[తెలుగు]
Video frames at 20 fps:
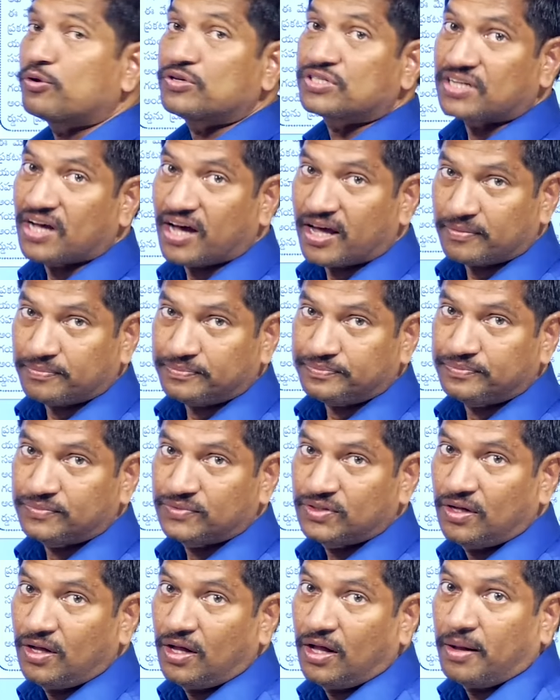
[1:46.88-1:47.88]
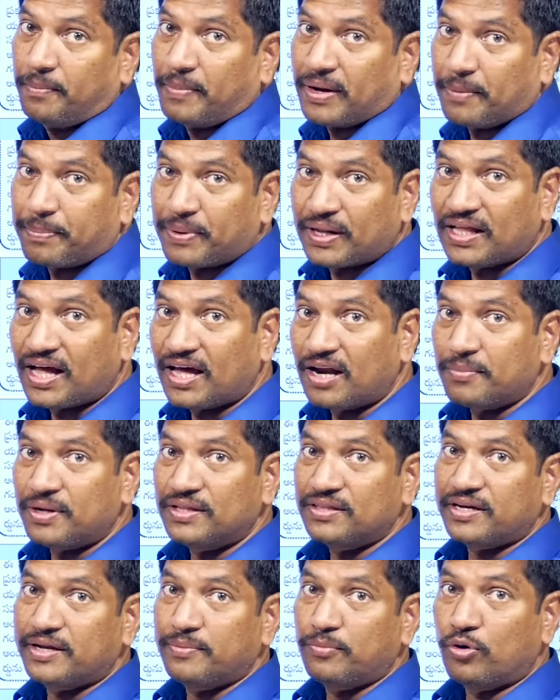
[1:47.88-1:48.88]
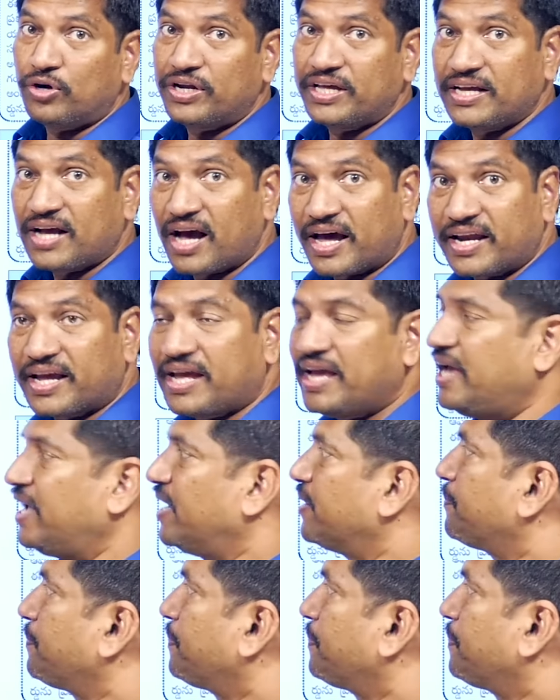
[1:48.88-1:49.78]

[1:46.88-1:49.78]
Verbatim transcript: పురస్కారం మన ప్రధానమంత్రి మోడీ గారికి